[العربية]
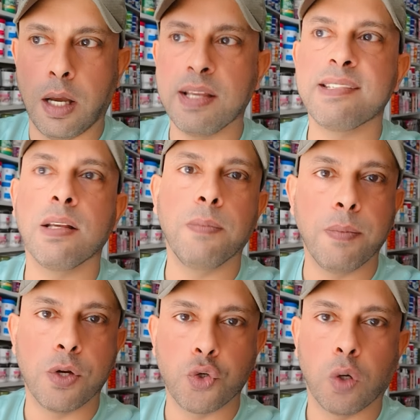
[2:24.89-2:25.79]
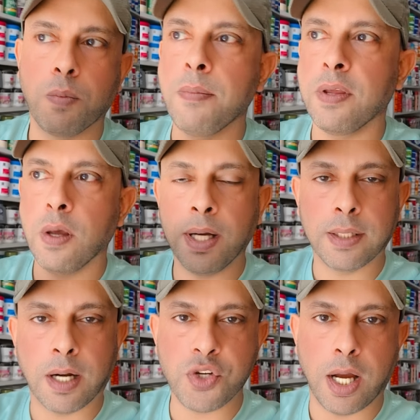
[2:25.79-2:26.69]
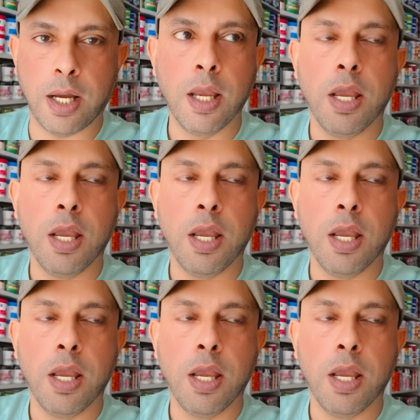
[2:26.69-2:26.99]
انزل به منشور ما ثبات رجعه